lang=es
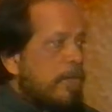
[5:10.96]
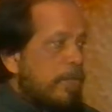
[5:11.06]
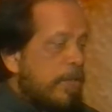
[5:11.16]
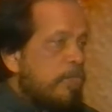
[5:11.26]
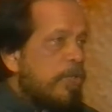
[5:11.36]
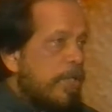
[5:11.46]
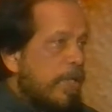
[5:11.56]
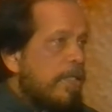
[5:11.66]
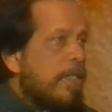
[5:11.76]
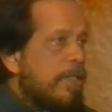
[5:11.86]
Y, muy
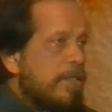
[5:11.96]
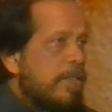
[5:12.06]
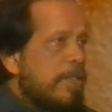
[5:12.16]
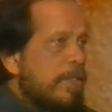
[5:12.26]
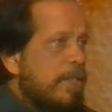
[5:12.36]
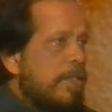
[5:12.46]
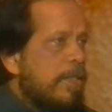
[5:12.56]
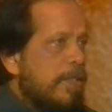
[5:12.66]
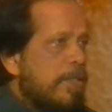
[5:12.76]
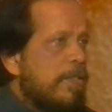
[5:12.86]
directas. Y, más
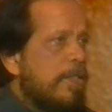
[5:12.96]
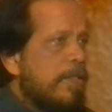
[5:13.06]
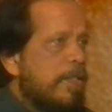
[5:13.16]
directas.